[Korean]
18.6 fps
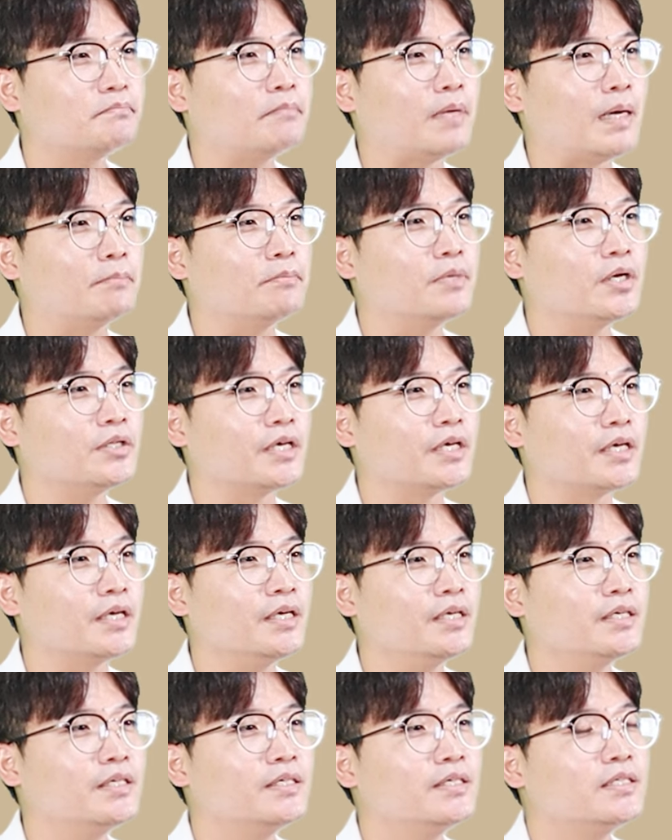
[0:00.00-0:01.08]

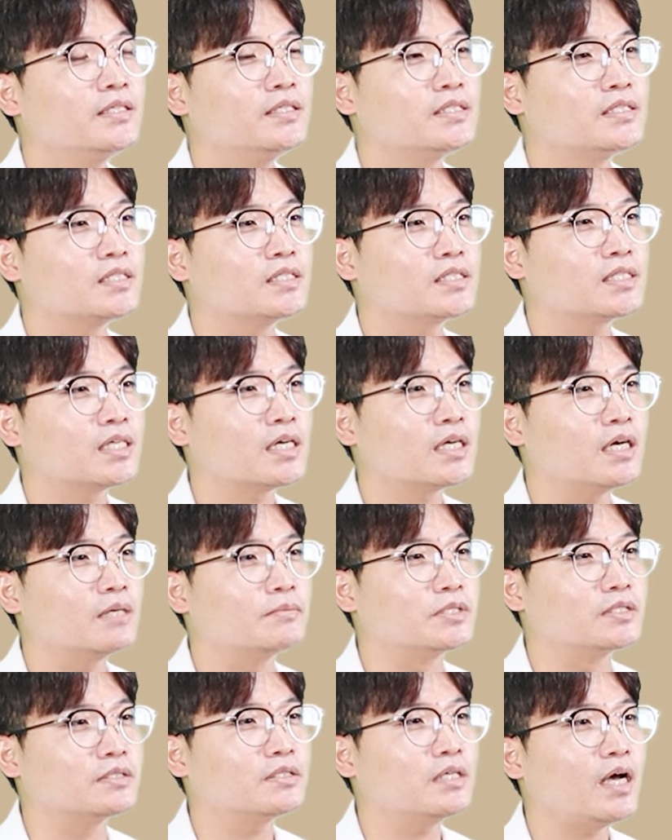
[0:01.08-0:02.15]
반면에
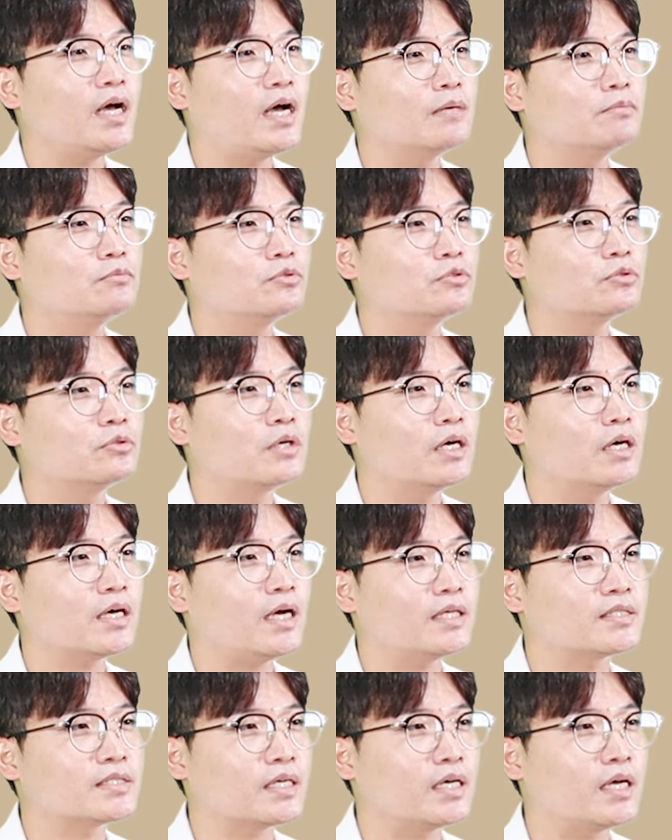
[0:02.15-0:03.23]
직장암은 항문과
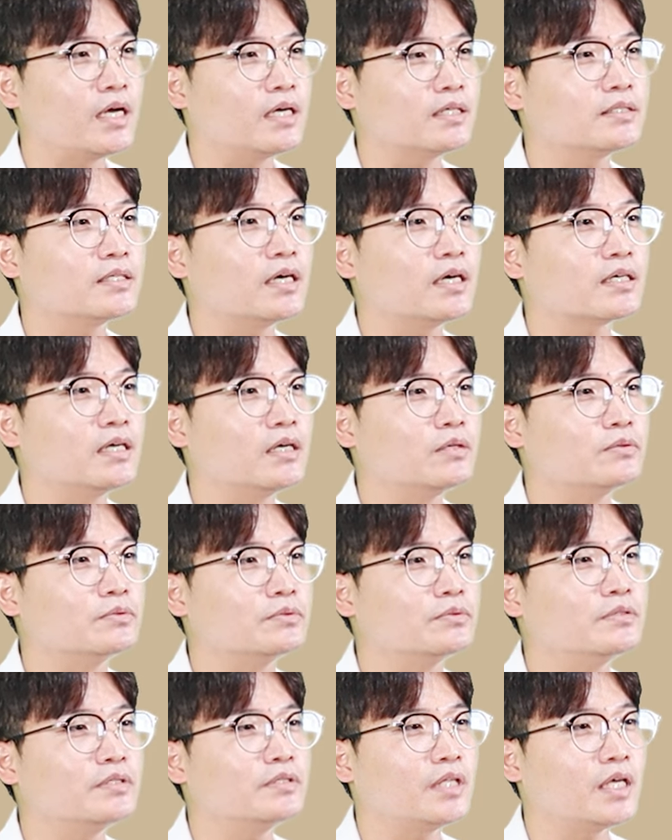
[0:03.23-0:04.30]
가장
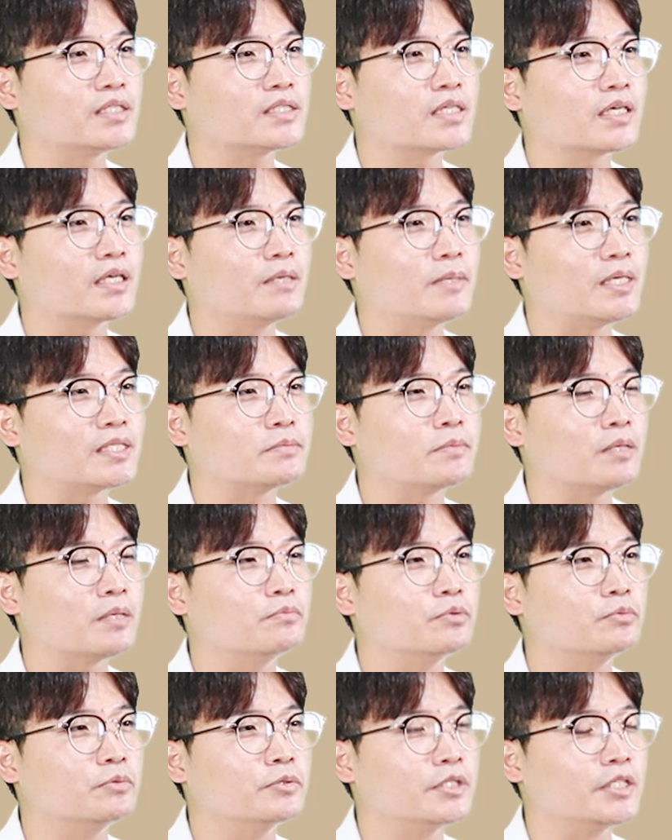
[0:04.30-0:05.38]
가까운 대장의 마지막
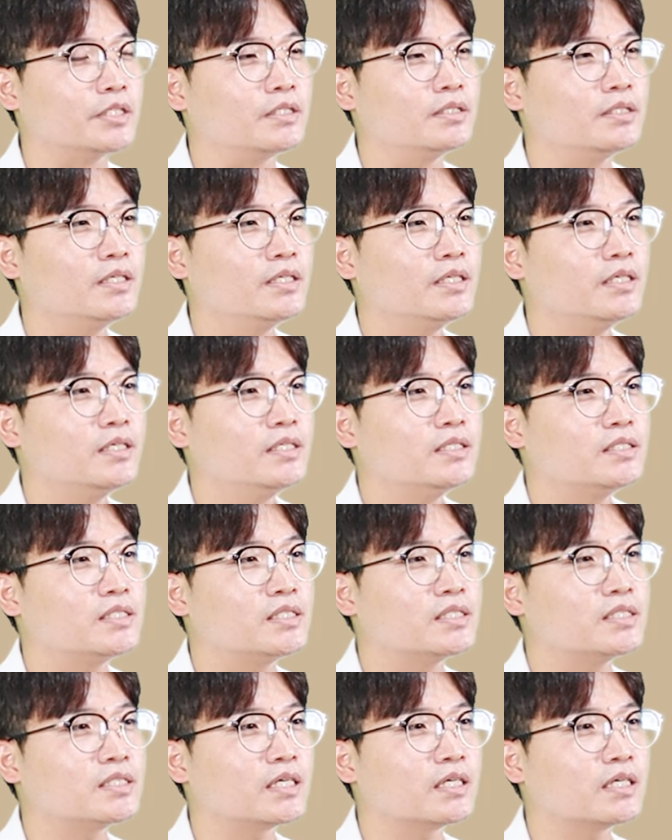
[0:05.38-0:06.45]
부분인
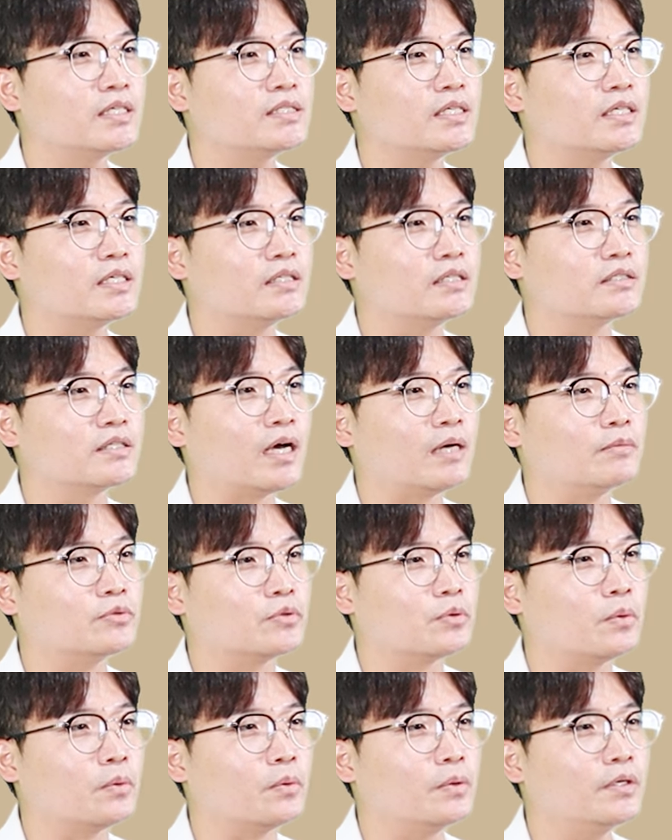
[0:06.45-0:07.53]
직장에 생기는
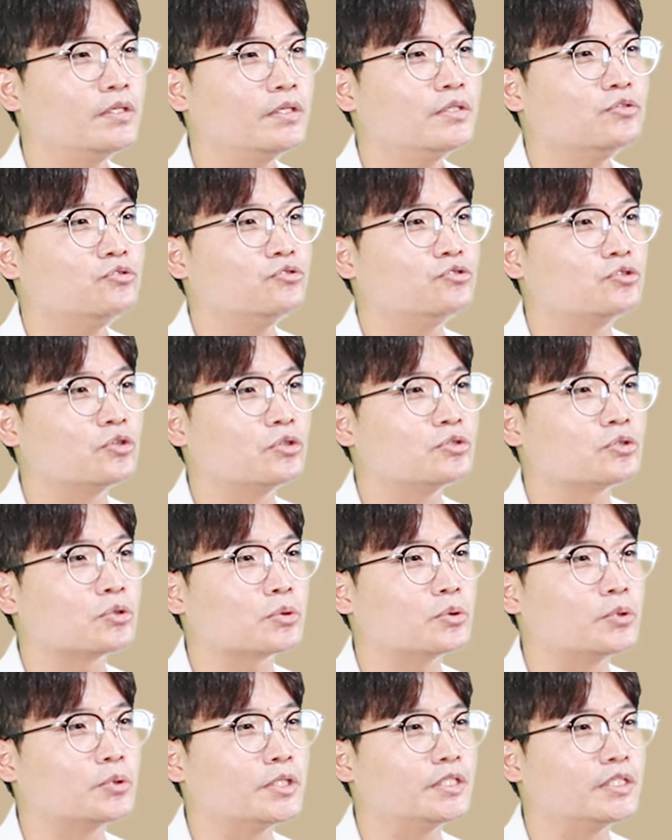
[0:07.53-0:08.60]
암으로
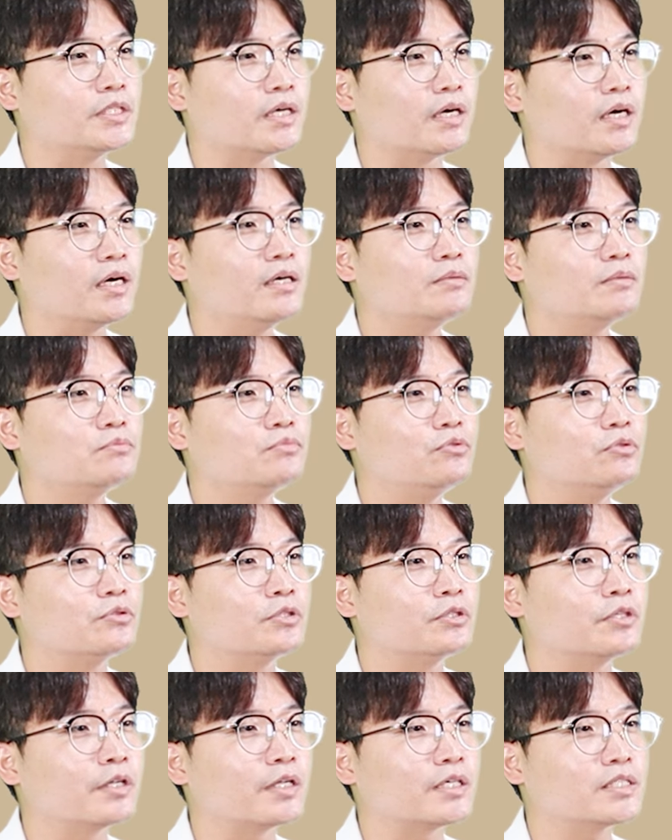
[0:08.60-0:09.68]
유전적 요인이나
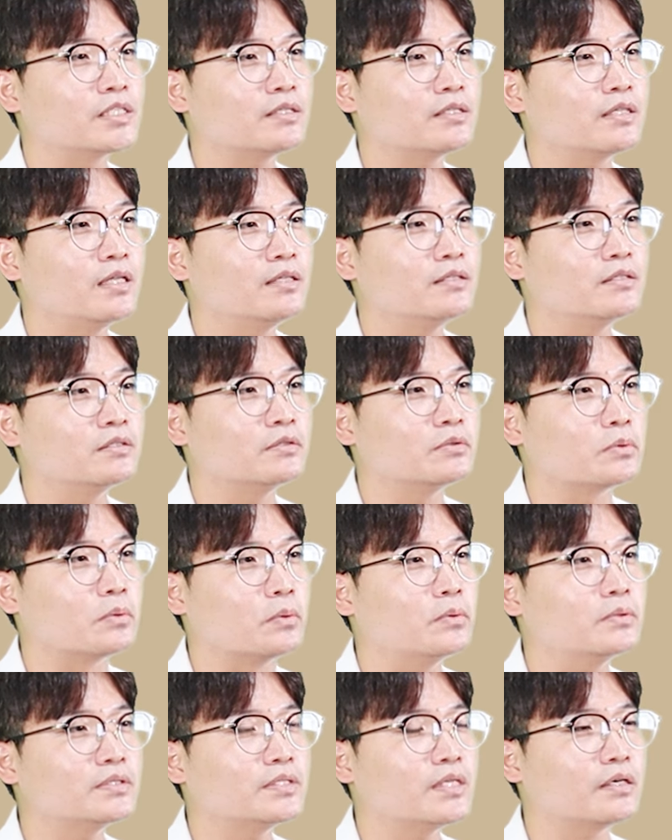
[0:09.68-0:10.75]
불균형 식단
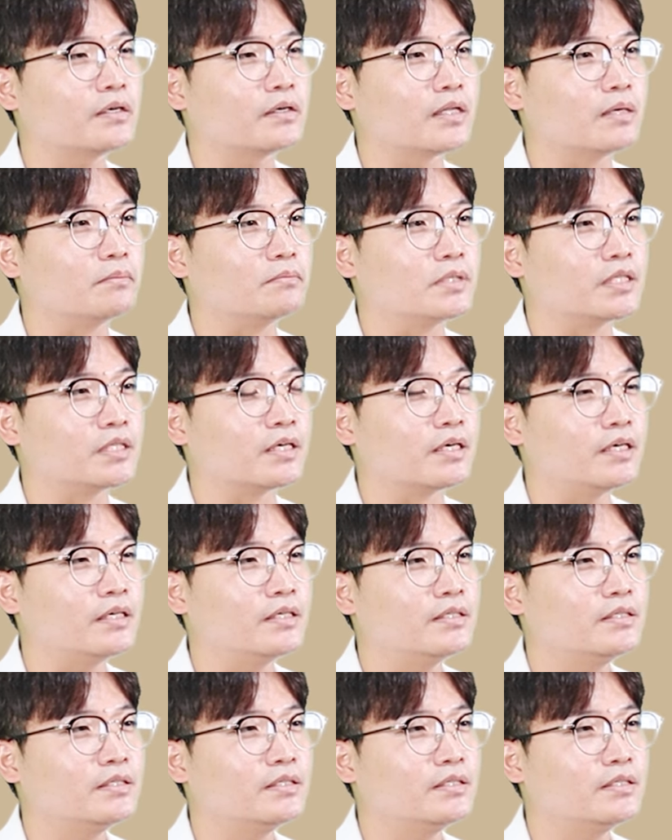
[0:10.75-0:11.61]
등으로 생겨납니다.